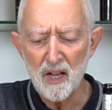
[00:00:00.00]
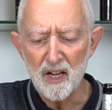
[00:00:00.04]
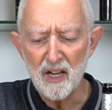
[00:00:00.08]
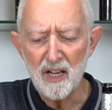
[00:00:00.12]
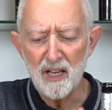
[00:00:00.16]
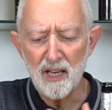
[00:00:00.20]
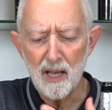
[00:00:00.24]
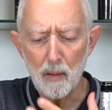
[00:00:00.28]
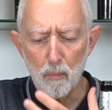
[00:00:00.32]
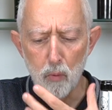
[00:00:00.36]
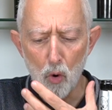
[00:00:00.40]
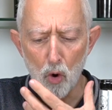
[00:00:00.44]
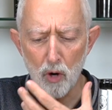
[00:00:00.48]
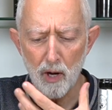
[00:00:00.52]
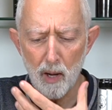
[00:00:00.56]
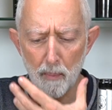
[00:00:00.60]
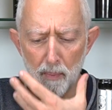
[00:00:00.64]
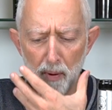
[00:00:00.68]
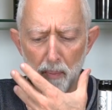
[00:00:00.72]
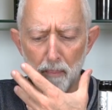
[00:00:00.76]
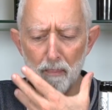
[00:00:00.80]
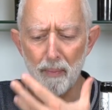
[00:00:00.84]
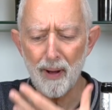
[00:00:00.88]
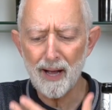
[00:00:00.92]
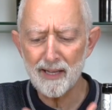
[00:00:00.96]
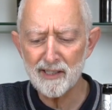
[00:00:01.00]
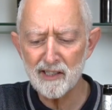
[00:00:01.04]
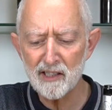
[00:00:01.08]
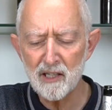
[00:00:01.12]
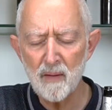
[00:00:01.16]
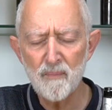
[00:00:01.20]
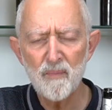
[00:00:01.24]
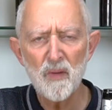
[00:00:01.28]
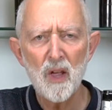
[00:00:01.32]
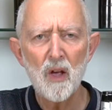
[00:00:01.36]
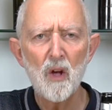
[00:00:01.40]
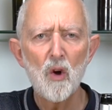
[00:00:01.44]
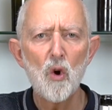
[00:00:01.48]
E na boca
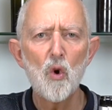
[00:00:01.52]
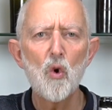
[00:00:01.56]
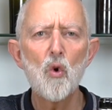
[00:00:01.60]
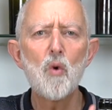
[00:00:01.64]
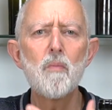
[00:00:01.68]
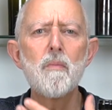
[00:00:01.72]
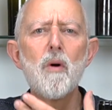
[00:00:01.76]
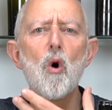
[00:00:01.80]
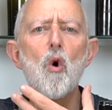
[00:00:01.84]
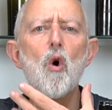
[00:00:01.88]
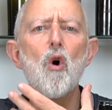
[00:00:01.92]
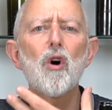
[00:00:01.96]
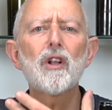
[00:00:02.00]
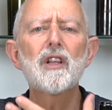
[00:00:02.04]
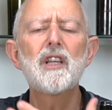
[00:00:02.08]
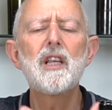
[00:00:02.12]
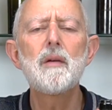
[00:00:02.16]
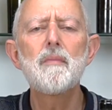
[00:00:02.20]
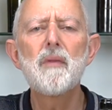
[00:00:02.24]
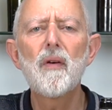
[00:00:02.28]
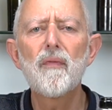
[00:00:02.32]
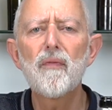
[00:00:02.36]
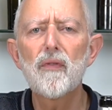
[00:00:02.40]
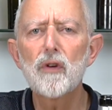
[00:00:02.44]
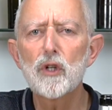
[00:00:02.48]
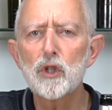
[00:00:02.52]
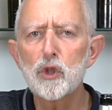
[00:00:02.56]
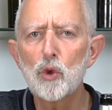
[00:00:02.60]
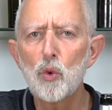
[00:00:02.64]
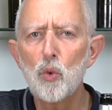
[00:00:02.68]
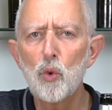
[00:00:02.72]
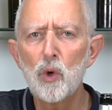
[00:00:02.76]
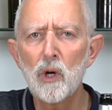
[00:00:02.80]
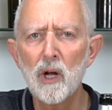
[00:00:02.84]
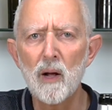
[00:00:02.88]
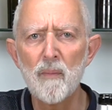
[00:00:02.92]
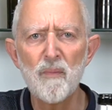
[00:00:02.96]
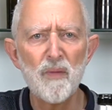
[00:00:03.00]
perpassa uma ótima
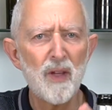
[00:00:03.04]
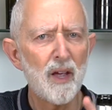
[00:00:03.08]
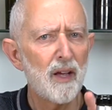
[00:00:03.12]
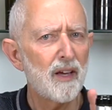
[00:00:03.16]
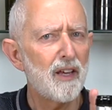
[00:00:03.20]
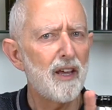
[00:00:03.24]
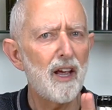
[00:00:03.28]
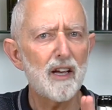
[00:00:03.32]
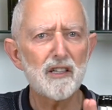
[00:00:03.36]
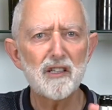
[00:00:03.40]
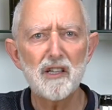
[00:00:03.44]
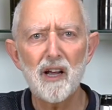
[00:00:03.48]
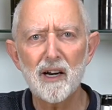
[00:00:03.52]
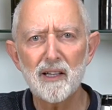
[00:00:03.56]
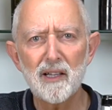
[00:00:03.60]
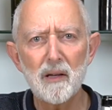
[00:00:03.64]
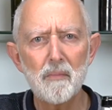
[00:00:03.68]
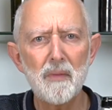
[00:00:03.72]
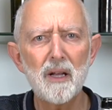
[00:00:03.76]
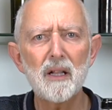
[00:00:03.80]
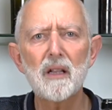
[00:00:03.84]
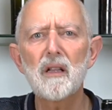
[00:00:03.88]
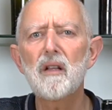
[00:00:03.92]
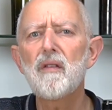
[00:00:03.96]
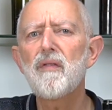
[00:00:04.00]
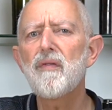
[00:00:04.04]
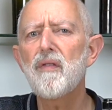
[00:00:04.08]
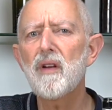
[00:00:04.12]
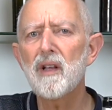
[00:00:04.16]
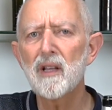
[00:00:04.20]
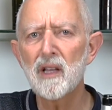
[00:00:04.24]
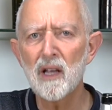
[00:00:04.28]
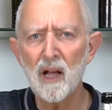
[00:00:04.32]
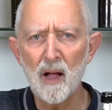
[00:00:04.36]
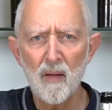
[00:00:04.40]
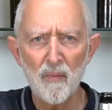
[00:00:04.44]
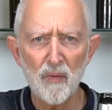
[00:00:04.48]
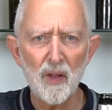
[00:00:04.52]
frescura, que é certamente
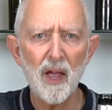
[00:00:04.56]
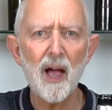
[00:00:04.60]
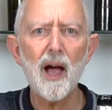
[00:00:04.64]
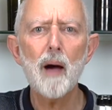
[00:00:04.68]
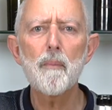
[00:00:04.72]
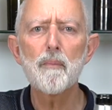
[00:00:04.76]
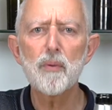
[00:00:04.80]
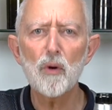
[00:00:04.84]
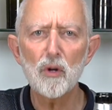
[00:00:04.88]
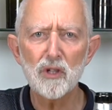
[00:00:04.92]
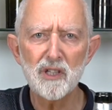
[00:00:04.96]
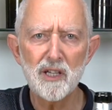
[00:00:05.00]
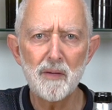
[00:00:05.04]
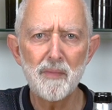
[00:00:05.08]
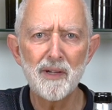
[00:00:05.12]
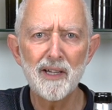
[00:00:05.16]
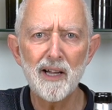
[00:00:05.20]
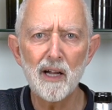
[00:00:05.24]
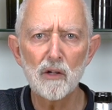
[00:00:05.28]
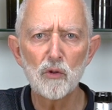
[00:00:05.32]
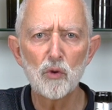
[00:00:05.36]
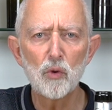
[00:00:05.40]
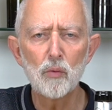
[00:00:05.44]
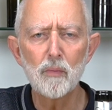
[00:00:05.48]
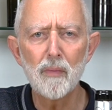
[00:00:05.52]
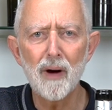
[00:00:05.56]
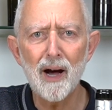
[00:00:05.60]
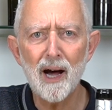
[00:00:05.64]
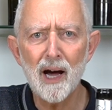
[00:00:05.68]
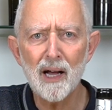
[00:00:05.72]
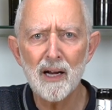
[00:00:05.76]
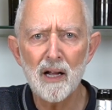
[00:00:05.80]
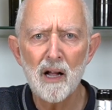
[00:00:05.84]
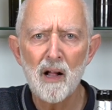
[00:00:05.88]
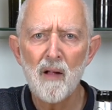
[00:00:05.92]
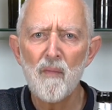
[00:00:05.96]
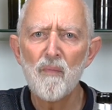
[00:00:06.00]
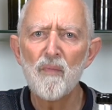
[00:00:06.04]
devida à proximidade do
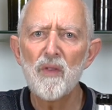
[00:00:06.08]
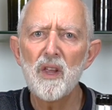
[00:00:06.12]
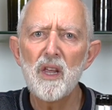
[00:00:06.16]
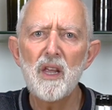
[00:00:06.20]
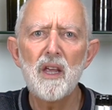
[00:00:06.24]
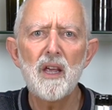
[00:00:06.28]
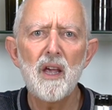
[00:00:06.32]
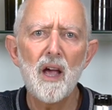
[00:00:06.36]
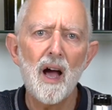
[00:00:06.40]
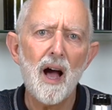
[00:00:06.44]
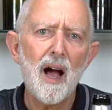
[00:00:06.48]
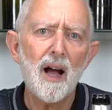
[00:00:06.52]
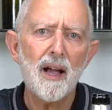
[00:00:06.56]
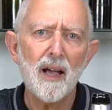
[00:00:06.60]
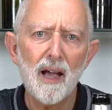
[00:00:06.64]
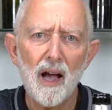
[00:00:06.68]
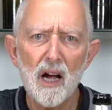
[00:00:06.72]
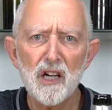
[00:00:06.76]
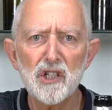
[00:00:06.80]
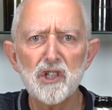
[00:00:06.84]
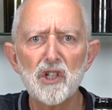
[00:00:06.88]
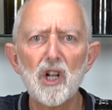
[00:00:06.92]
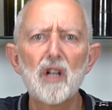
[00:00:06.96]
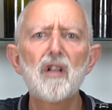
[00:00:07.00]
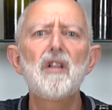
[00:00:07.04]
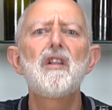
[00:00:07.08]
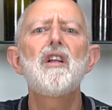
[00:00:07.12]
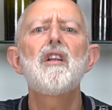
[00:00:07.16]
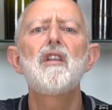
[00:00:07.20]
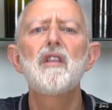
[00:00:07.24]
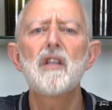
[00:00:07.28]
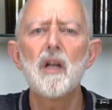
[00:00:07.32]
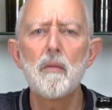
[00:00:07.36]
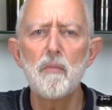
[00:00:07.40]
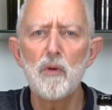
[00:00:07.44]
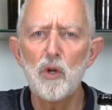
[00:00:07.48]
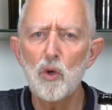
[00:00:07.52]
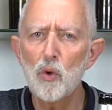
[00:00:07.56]
mar e à casta
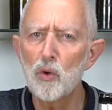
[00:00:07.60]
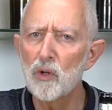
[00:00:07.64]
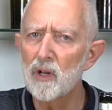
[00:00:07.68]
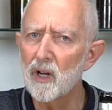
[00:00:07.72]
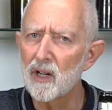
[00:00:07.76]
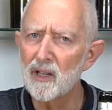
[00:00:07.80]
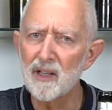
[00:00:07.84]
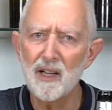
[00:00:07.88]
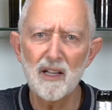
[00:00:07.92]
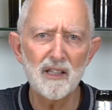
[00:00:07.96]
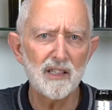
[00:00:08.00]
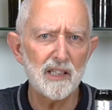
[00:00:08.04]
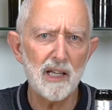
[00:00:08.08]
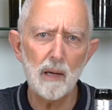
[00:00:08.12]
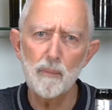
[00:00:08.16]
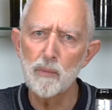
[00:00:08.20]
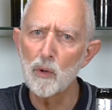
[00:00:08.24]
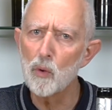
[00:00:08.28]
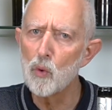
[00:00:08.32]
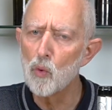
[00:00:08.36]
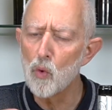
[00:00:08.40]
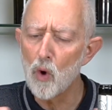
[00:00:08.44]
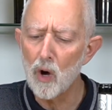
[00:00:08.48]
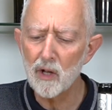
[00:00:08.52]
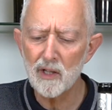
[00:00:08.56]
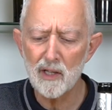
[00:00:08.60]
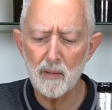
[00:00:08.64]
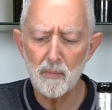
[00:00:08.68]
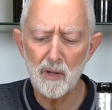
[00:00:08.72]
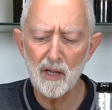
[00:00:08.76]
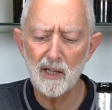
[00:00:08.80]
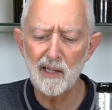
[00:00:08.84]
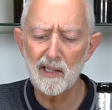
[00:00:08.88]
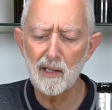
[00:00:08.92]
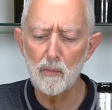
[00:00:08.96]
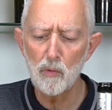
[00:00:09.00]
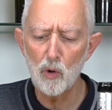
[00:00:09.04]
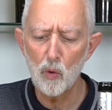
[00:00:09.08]
tinta miúda, que tem sempre um ótimo
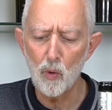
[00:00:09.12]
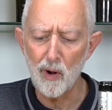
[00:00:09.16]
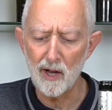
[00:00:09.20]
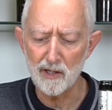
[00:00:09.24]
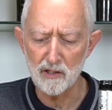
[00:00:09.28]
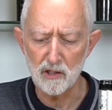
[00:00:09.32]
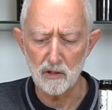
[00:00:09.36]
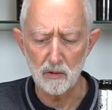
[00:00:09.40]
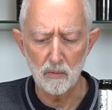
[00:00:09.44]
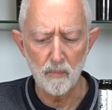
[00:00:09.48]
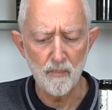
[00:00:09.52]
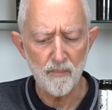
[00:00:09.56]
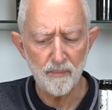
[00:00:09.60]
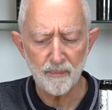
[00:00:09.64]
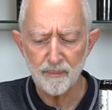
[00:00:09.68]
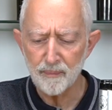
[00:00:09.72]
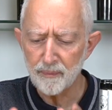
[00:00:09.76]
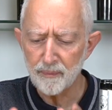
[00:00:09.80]
equilíbrio ácido